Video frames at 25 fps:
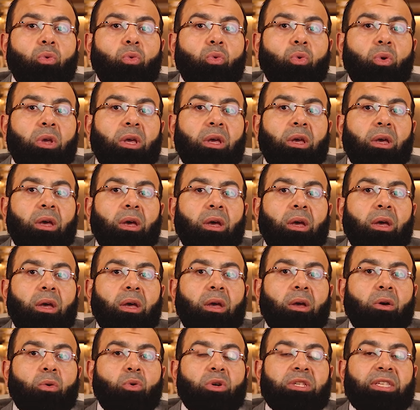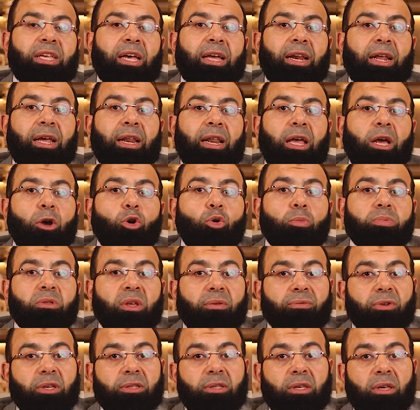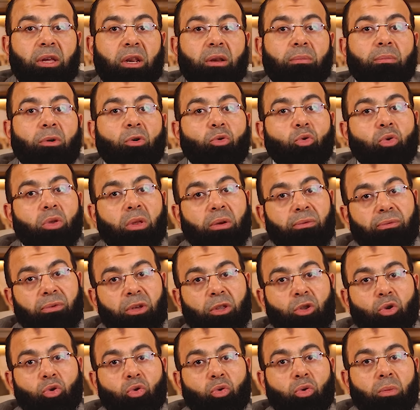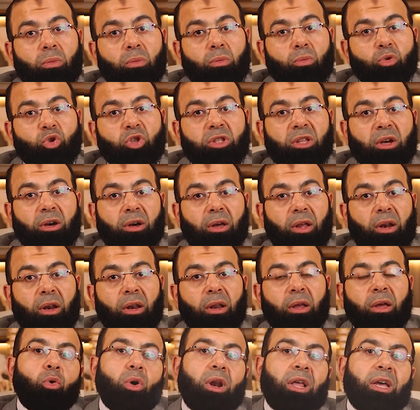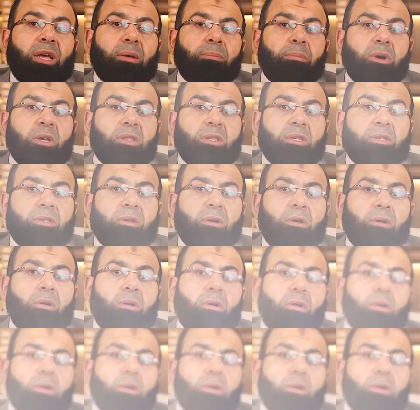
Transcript: ووسائل آه، علاجه بتفاصيل موجودة في فيديو مستقل ولكن باختصار